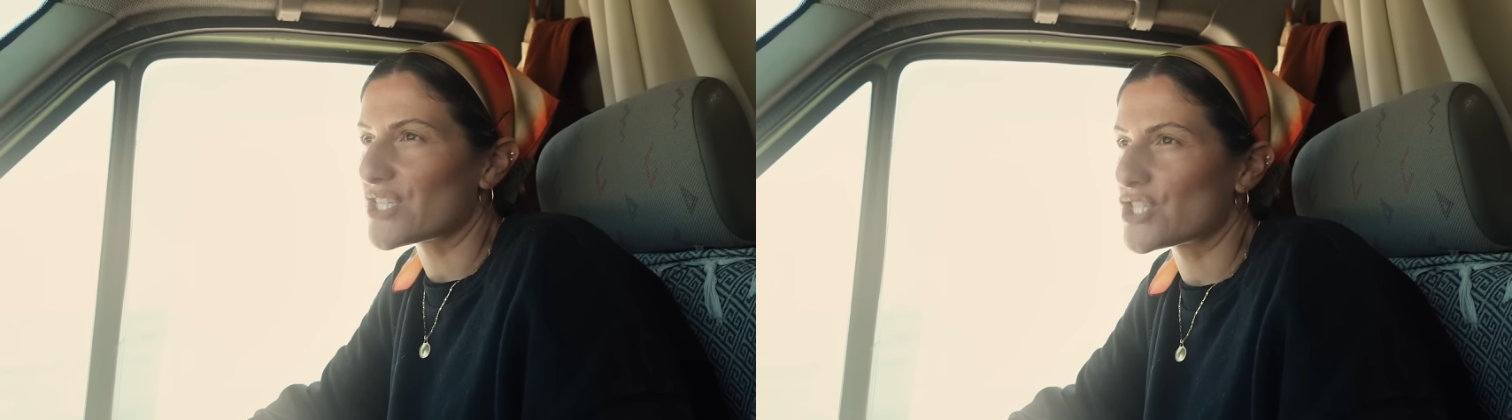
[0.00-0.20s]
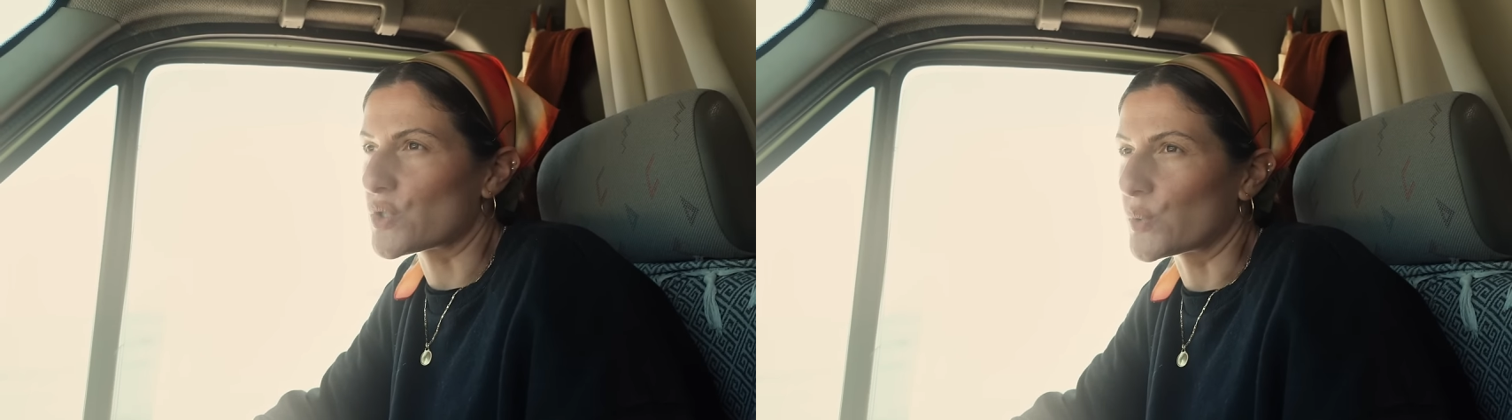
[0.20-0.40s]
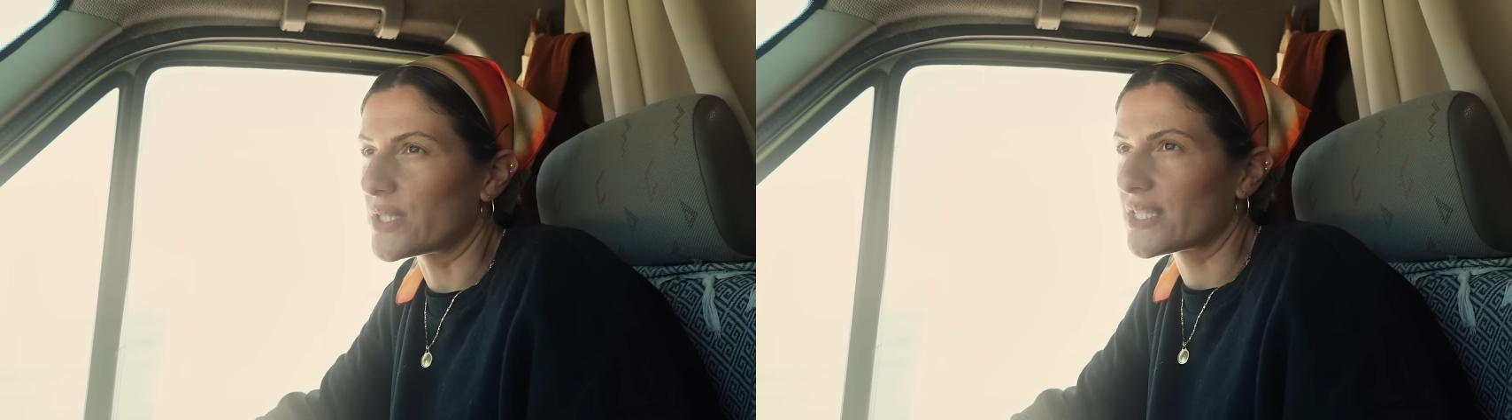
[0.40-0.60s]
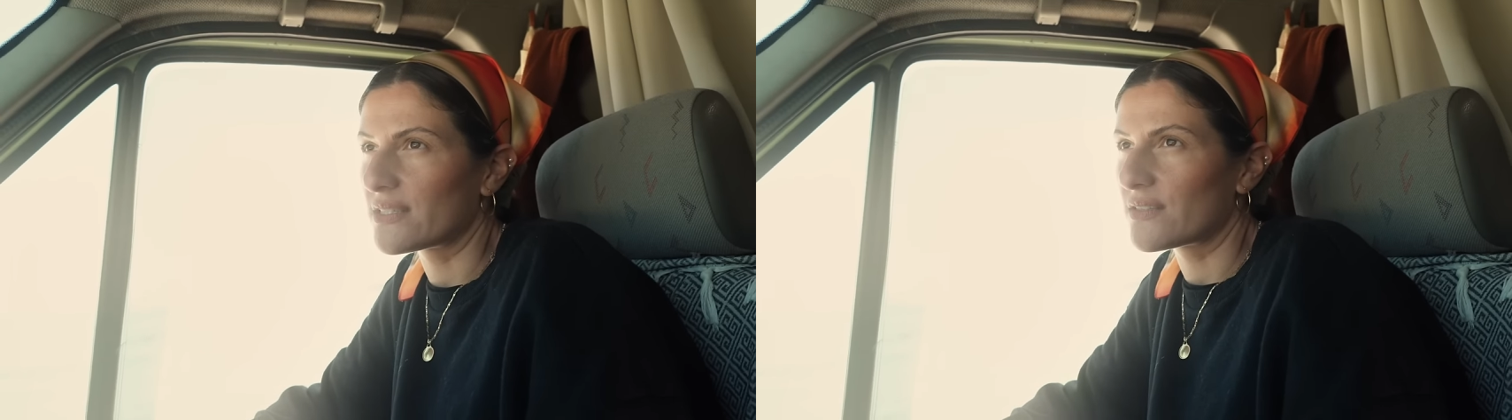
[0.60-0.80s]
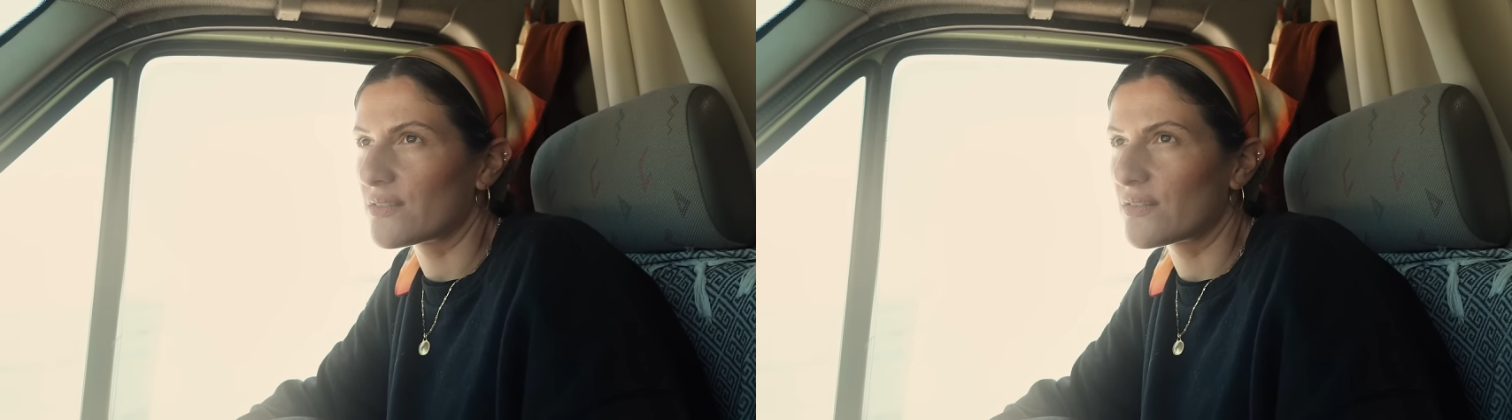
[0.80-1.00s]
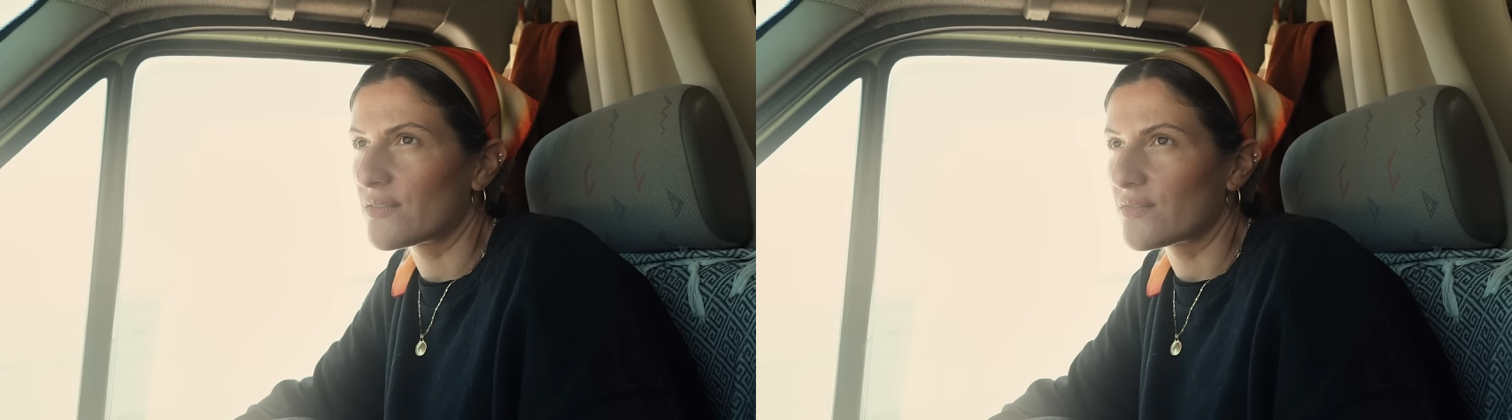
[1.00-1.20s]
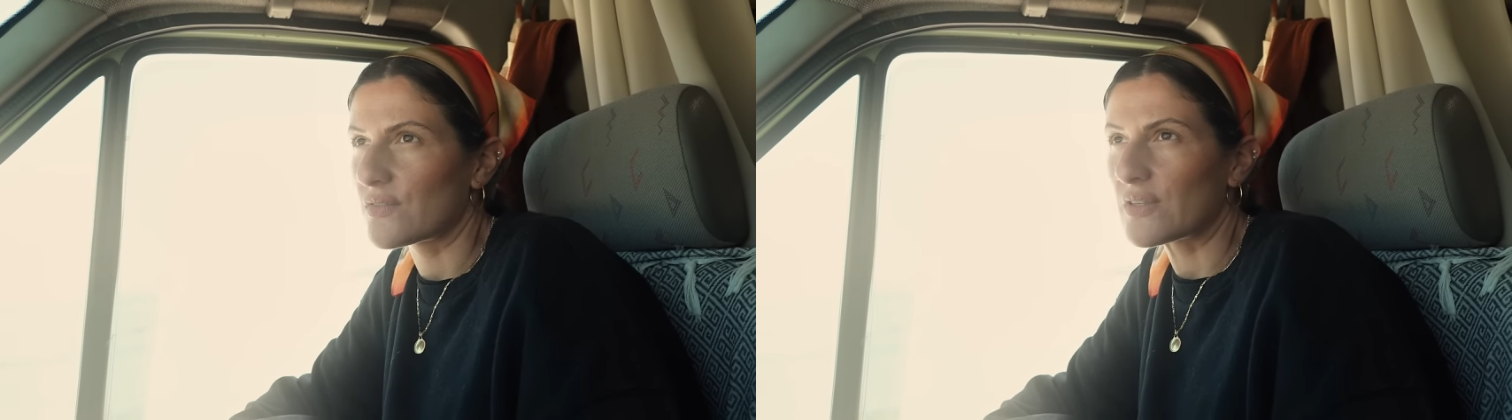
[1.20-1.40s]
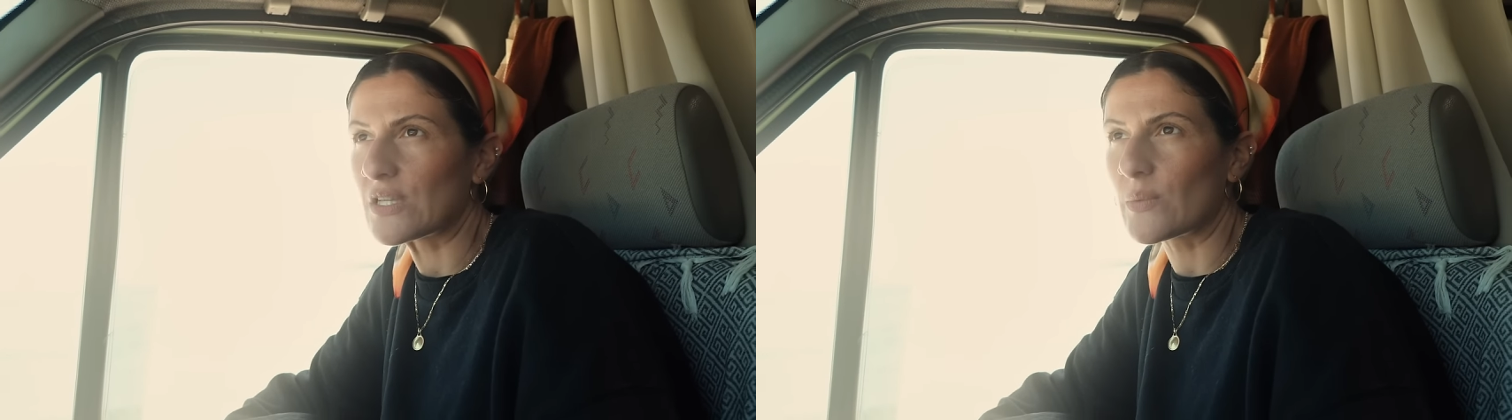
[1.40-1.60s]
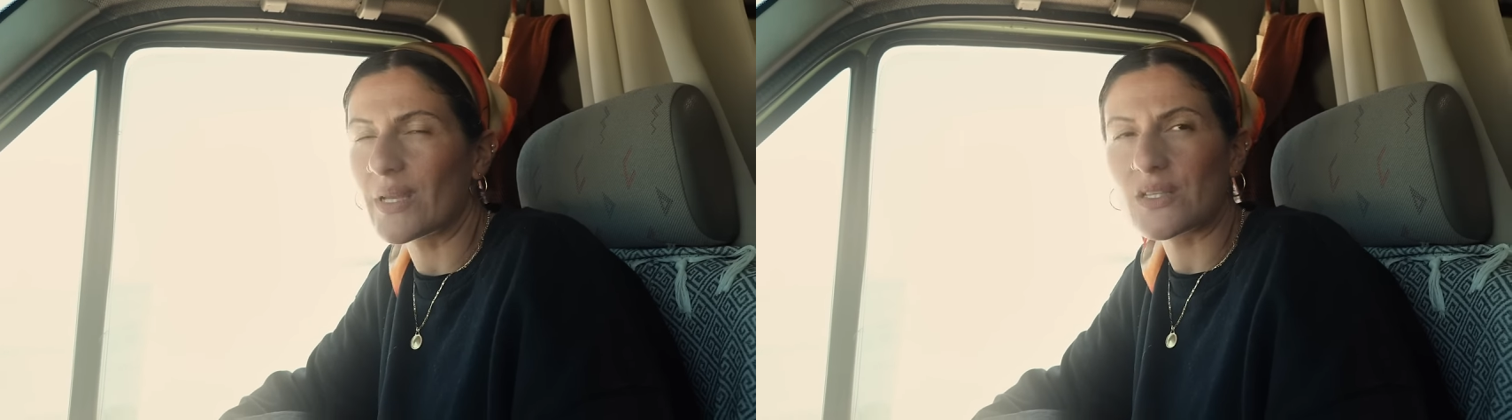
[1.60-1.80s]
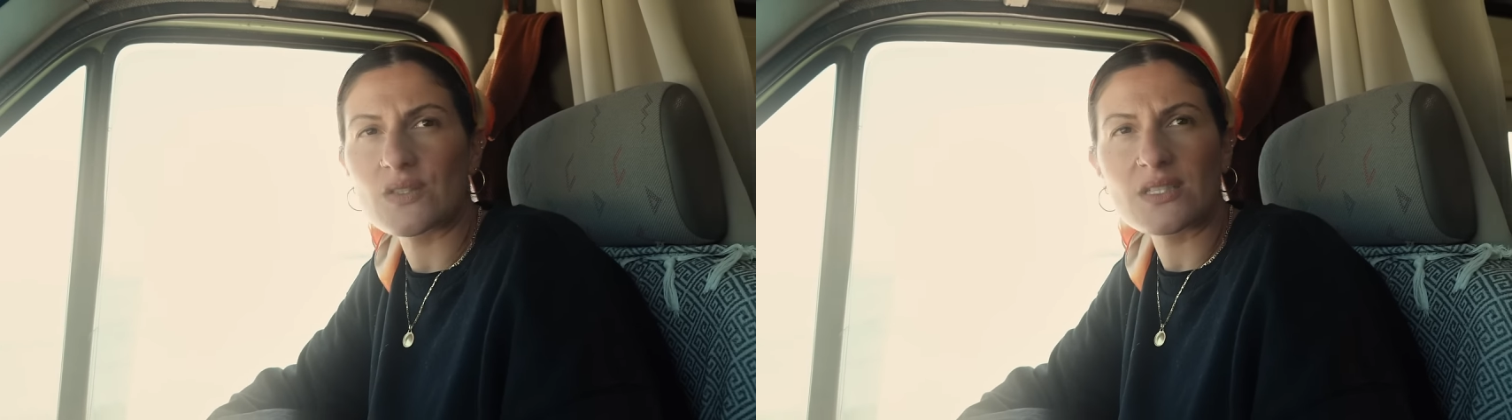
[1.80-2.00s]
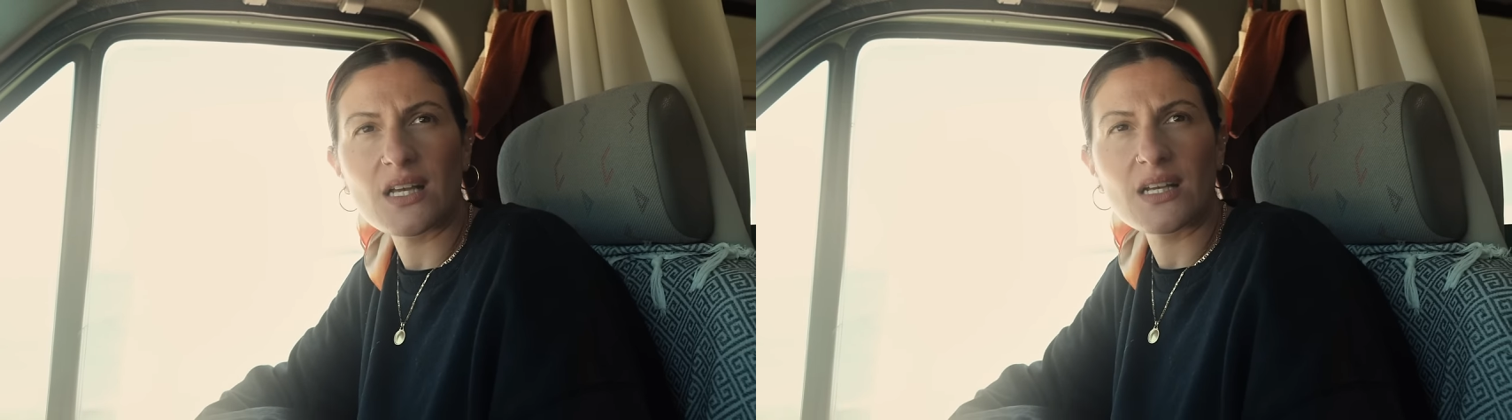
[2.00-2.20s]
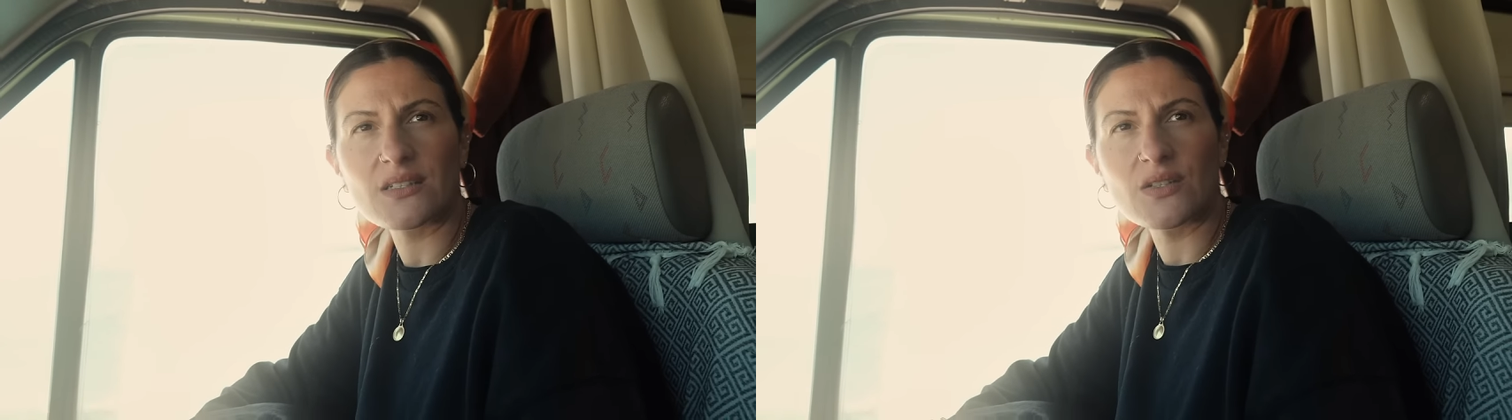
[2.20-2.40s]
Stunden. Wie viele Kilometer hast du gesagt?